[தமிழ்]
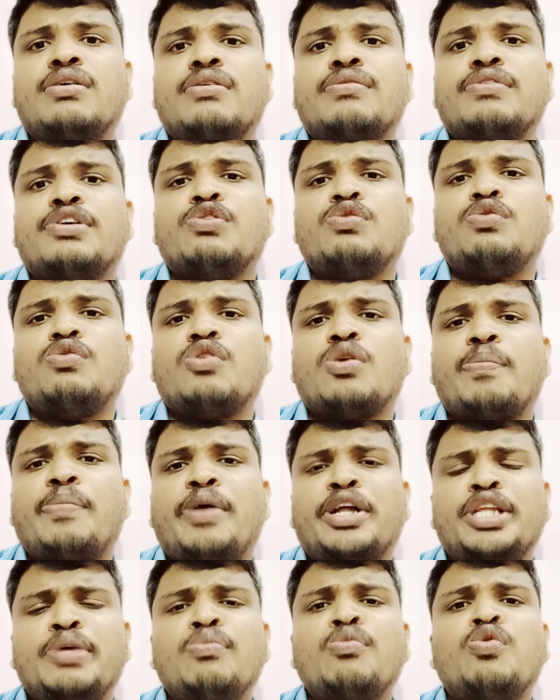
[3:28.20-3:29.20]
இன்னும் ஒரு
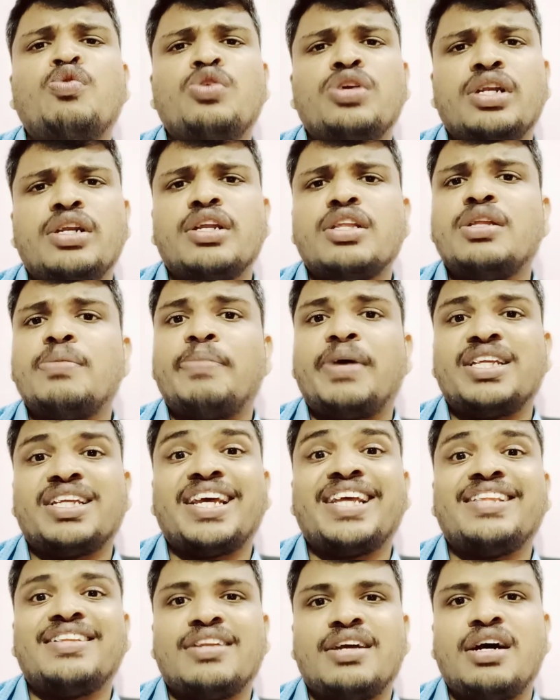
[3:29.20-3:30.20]
பதிமூன்றிலிருந்து
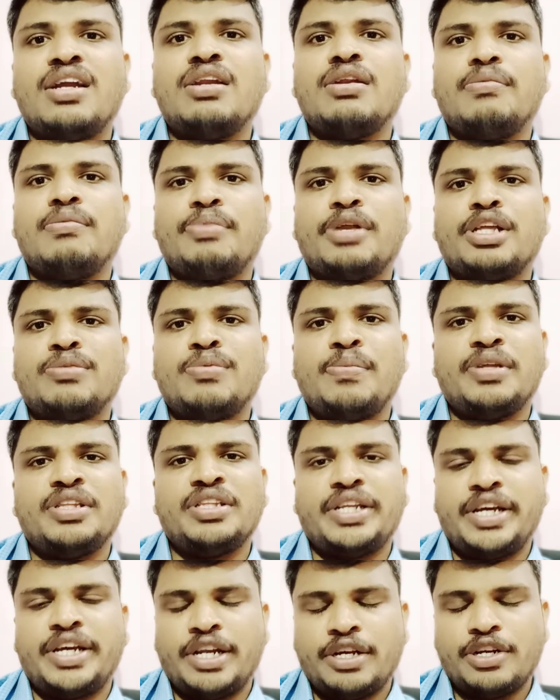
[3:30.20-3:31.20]
பதினைந்து நாள் பிரதம
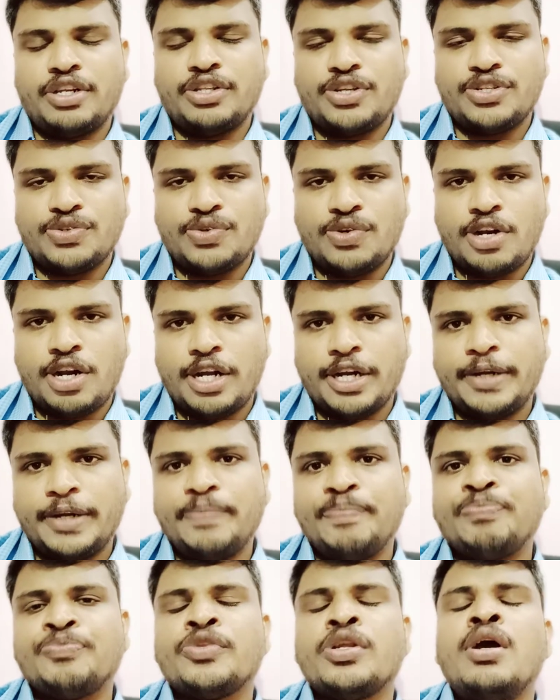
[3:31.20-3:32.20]
மந்திரியாக இருக்கிறதா சொல்கிறாங்க
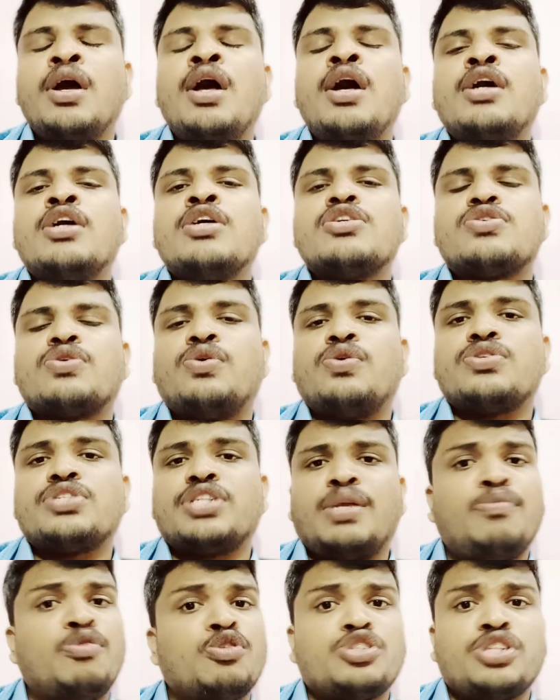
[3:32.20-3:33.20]
ஸோ
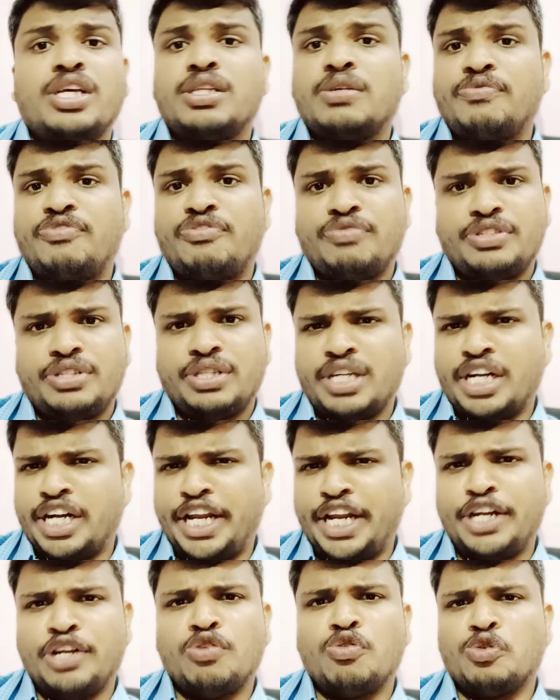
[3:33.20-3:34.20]
சில புக்ஸில் அது
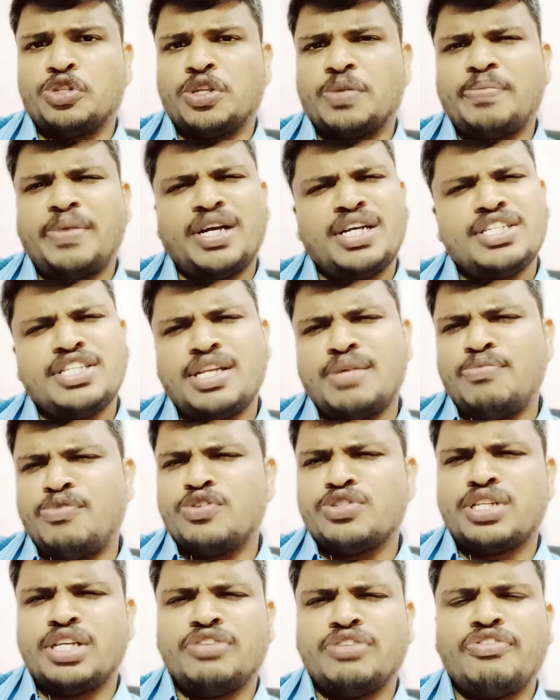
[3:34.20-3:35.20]
தேர்ட்டின்னு கொடுத்துருப்பாங்க சில
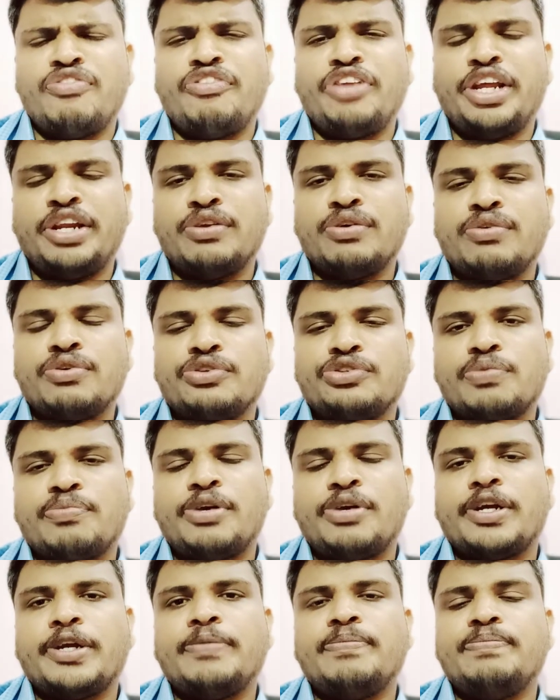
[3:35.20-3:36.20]
புக்ஸில் அது ஃபிஃப்டின்னு
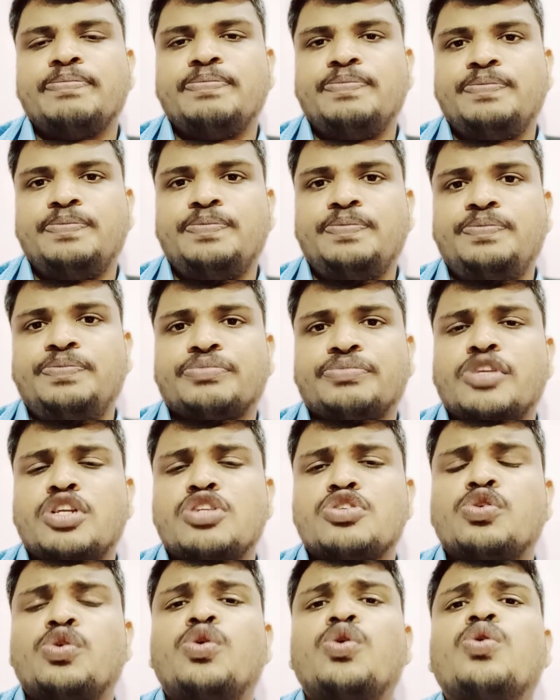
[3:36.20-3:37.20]
கொடுத்துருப்பாங்க
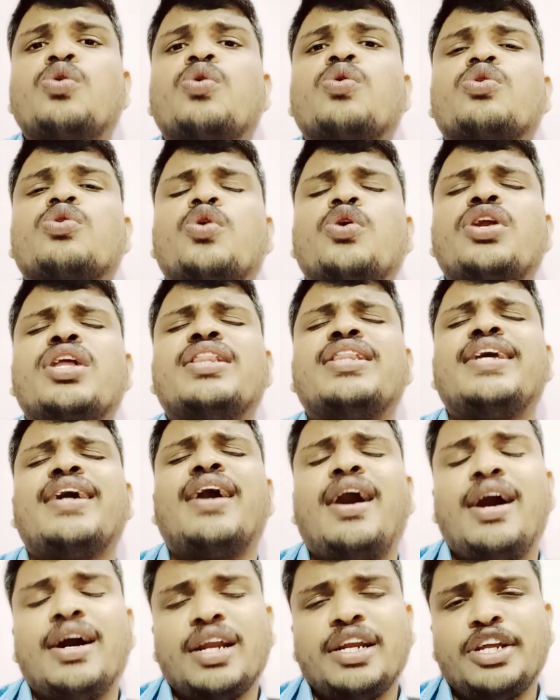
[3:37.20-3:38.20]
ஸோ தொண்ணூற்றி
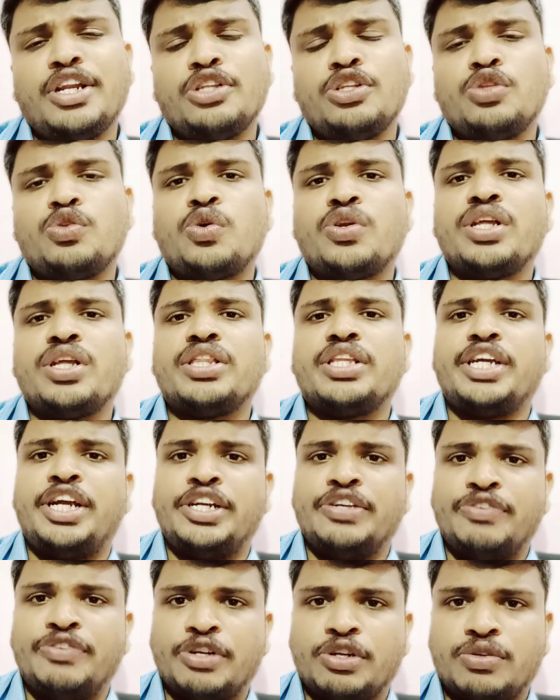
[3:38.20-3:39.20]
ஆறிலிருந்து தொண்ணூற்றி
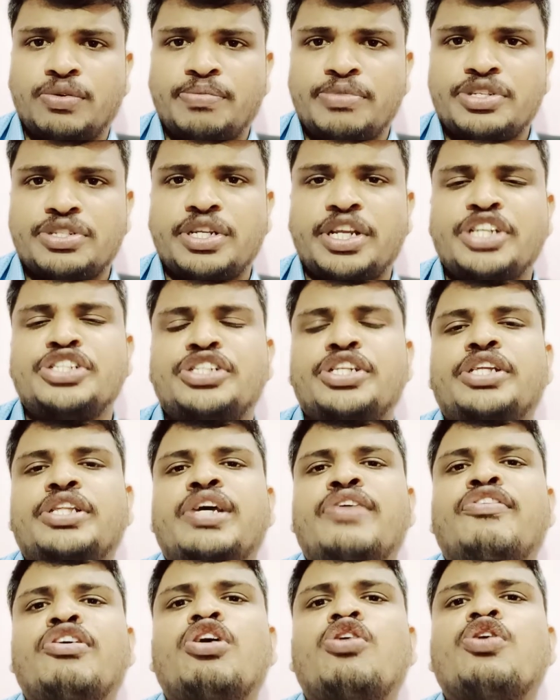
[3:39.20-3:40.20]
ஏழு வரைக்கும் மிஸ்டர் ஹெச்டி
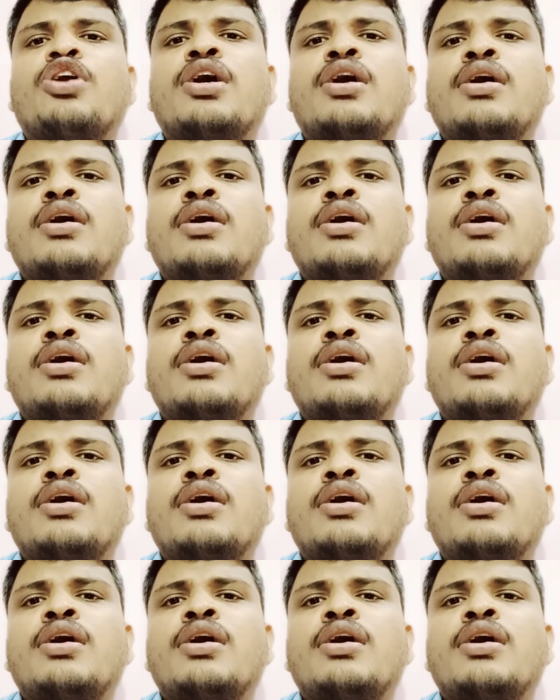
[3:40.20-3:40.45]
தேவகவுடா